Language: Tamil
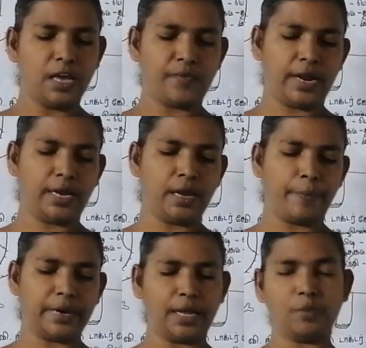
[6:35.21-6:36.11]
இவர்
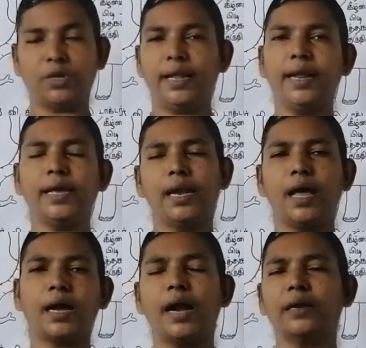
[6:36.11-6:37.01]
அறியப்பட்டார் முதல்ல
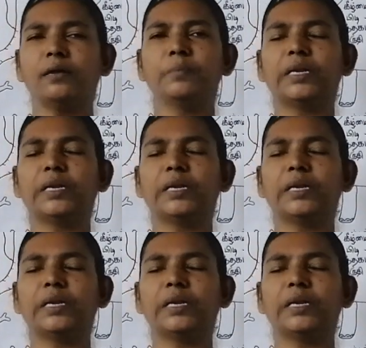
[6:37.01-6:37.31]
எல்லா காட்டு